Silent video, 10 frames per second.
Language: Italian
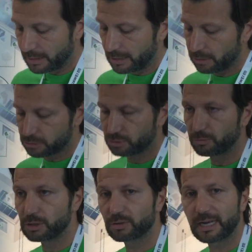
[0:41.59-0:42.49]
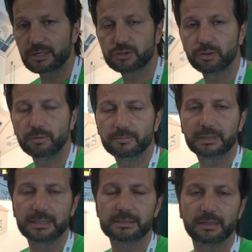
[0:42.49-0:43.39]
il nostro monitoraggio
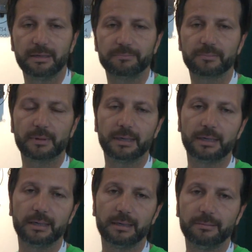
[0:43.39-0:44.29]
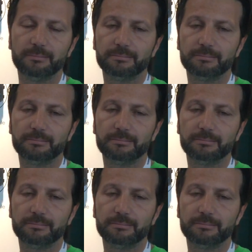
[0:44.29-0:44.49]
che si eh,